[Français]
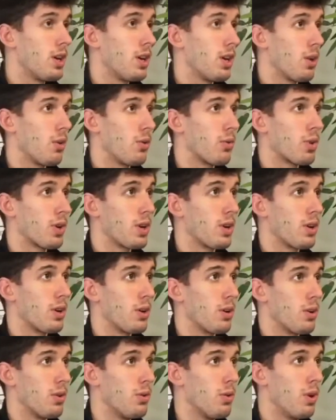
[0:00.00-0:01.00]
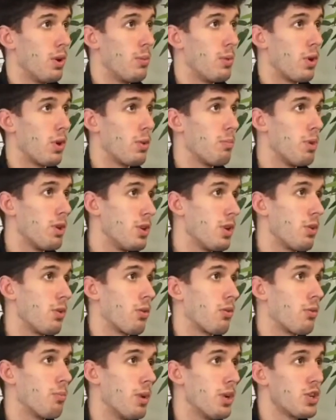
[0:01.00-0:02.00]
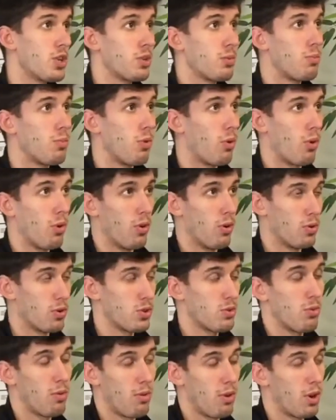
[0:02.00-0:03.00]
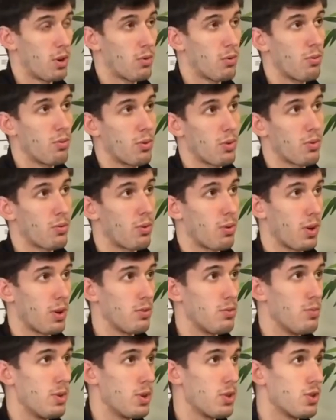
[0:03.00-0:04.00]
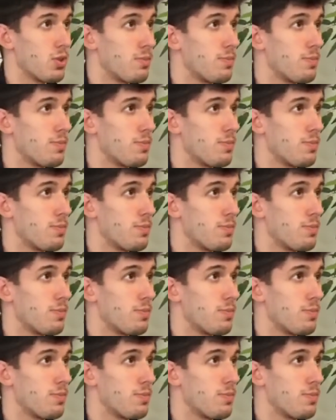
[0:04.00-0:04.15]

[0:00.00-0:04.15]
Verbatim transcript: rentrer euh, de la meilleure des manières dans ce match pour euh, justement avoir la confiance sur le reste du match.